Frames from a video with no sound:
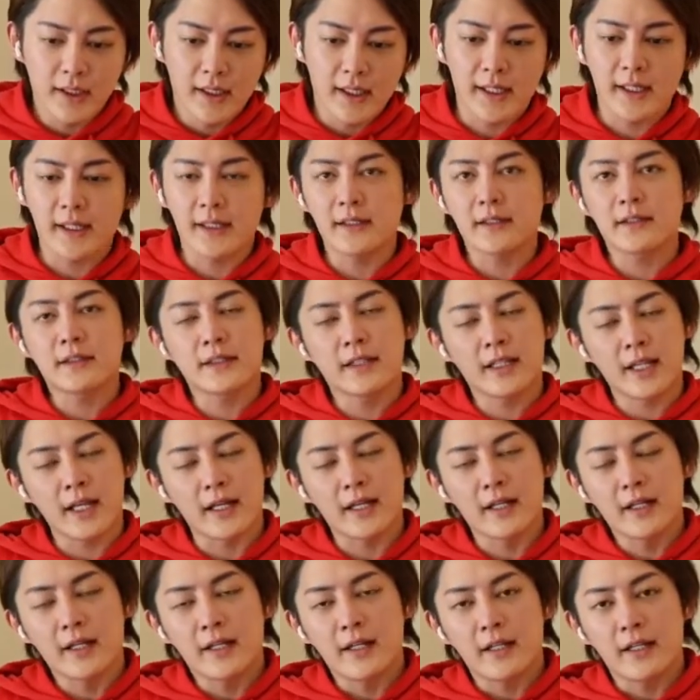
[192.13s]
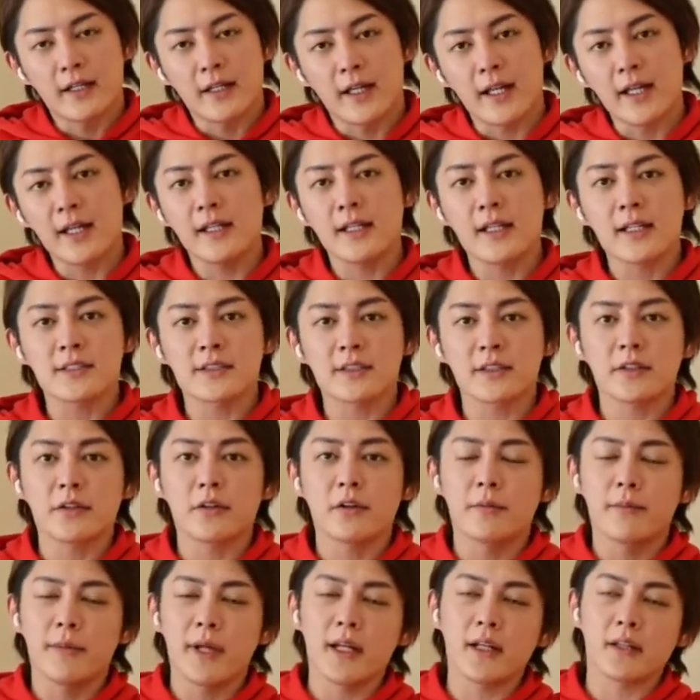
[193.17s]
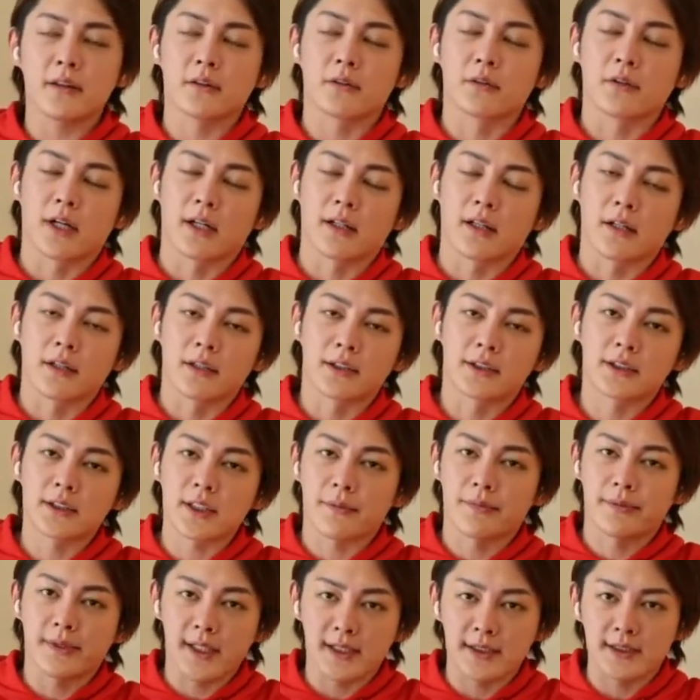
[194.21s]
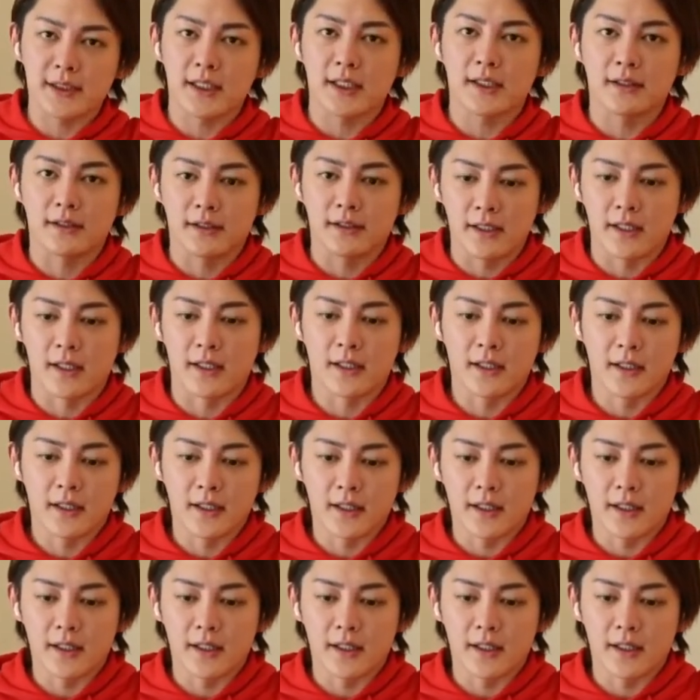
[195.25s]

えで、円安によるメリットがね、実は2つあって、